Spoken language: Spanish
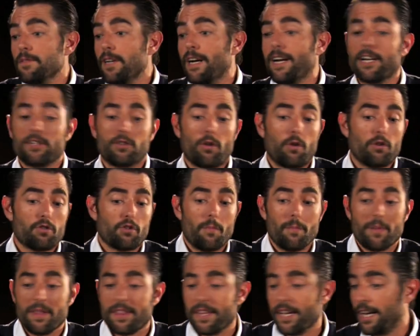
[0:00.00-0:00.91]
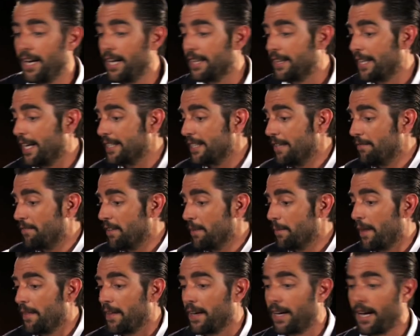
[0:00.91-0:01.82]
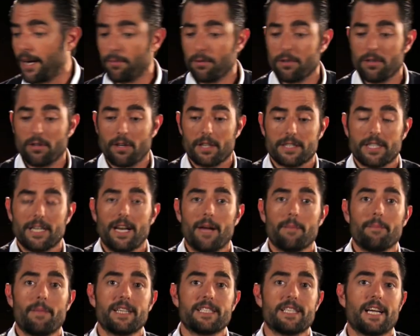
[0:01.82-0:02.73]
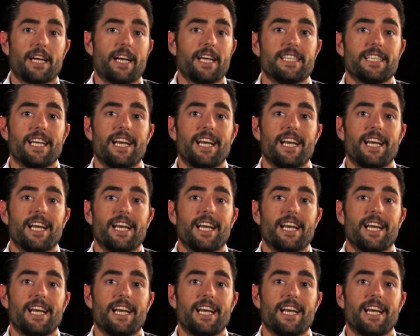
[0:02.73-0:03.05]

Ahora todos son bicicletas de fibra de carbono, que si las marchas,